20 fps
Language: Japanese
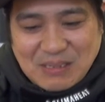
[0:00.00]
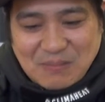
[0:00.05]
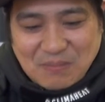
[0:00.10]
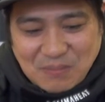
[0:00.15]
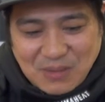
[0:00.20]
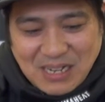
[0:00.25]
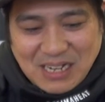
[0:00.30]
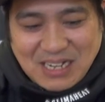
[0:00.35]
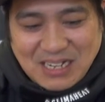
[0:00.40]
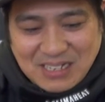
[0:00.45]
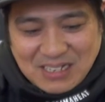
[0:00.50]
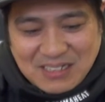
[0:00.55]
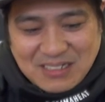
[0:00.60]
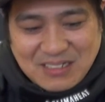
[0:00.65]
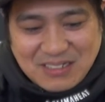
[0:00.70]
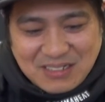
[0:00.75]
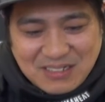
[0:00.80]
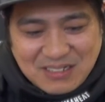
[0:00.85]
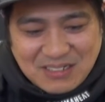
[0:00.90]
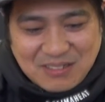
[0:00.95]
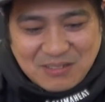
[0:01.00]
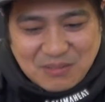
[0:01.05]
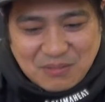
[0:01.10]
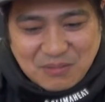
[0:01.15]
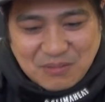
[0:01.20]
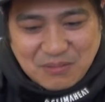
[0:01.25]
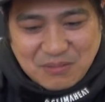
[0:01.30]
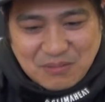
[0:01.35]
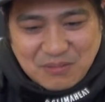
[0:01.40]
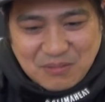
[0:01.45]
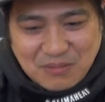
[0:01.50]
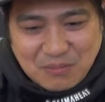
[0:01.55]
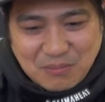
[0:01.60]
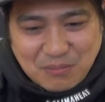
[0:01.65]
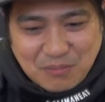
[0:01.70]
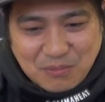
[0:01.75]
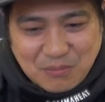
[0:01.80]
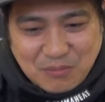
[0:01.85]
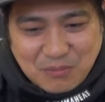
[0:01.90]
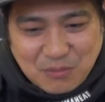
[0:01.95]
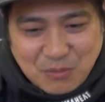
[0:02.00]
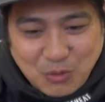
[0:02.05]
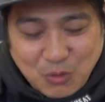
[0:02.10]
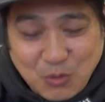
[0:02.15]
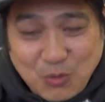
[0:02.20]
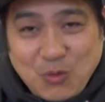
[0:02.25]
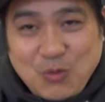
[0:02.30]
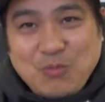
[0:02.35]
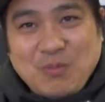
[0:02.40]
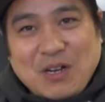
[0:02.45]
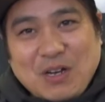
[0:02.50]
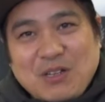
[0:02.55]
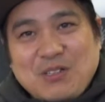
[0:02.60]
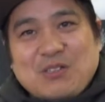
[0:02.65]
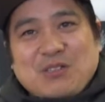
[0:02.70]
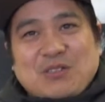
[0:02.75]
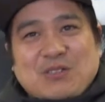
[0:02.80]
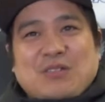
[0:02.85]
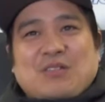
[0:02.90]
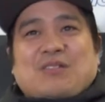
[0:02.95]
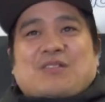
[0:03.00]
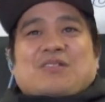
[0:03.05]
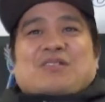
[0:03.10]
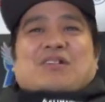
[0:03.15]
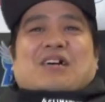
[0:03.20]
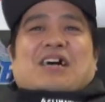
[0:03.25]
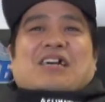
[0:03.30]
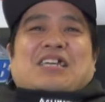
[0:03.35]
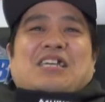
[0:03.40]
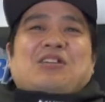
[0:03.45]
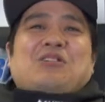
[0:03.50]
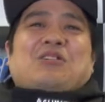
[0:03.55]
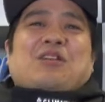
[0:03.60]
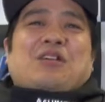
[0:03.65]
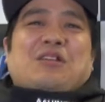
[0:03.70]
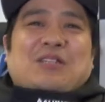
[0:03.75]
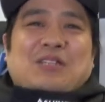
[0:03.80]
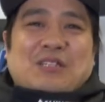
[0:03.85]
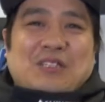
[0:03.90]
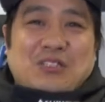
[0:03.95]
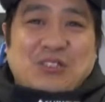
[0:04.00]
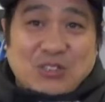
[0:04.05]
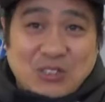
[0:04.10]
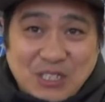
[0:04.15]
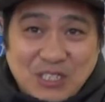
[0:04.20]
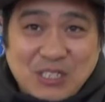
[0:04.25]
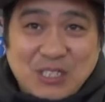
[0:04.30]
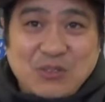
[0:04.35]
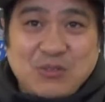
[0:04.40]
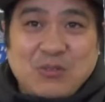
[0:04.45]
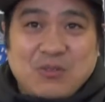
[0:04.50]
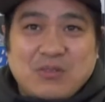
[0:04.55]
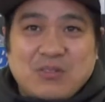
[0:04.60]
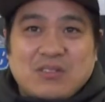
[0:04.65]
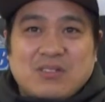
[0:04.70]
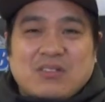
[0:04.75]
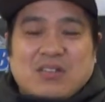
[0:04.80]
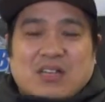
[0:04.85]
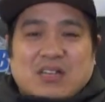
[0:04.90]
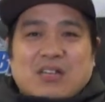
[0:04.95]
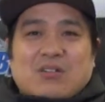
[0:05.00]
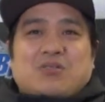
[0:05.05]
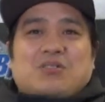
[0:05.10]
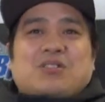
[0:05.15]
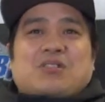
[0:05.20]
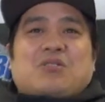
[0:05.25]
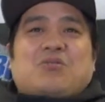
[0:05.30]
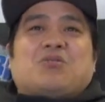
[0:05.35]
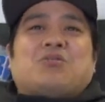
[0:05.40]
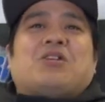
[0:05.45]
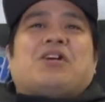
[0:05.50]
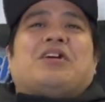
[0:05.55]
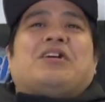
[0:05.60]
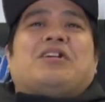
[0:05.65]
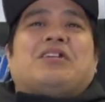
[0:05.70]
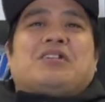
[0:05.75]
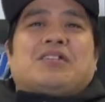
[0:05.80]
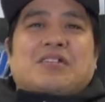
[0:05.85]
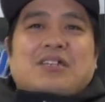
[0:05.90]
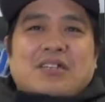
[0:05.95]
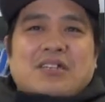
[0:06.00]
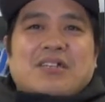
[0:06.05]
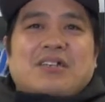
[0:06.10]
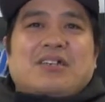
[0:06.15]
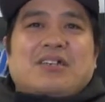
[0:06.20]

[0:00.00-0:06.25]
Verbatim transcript: まあここまあはっきり言ったら中学生のただの全国大会なんで